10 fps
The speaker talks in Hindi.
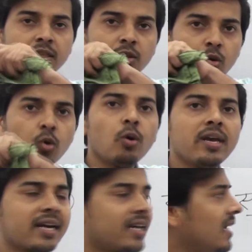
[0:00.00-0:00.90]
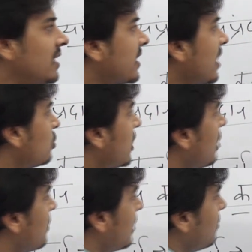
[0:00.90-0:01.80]
तो को या के लिए क्या होता है
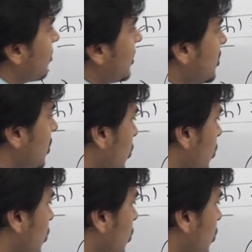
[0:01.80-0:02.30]
हमारा विभक्ति चिन्ह